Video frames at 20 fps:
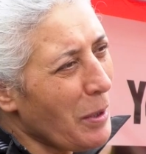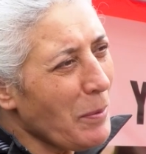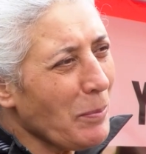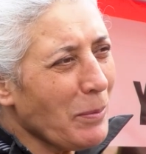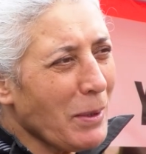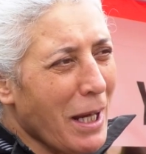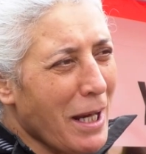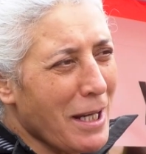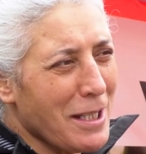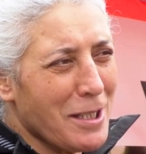Benim
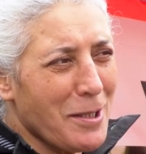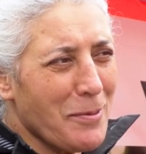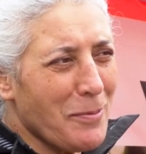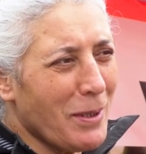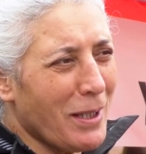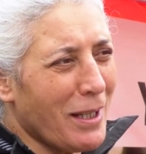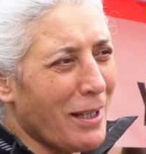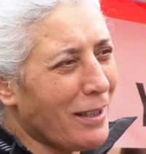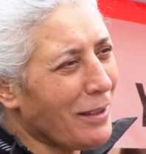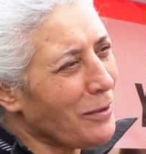tercihim
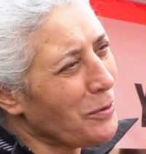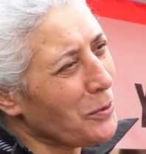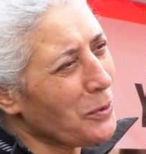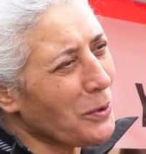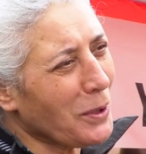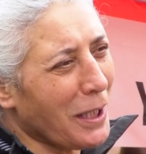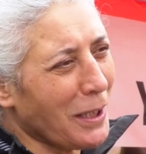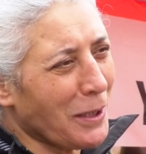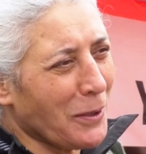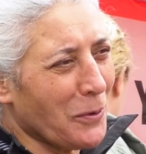yine
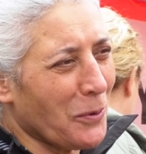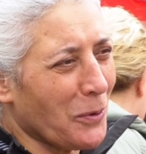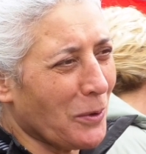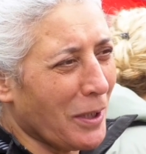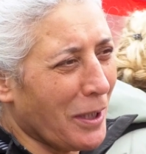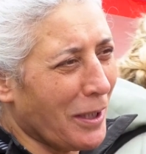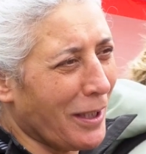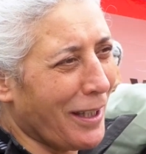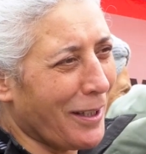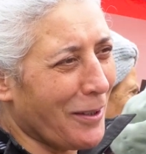Turgut
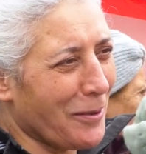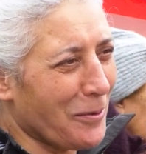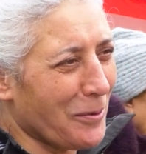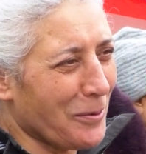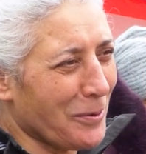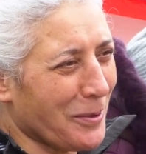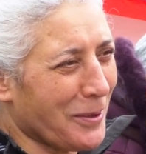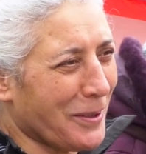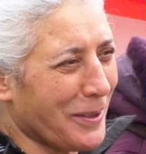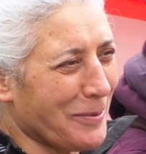Altınok'tan yana
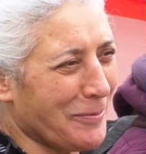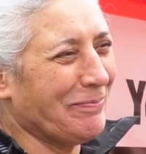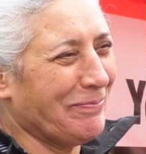olur.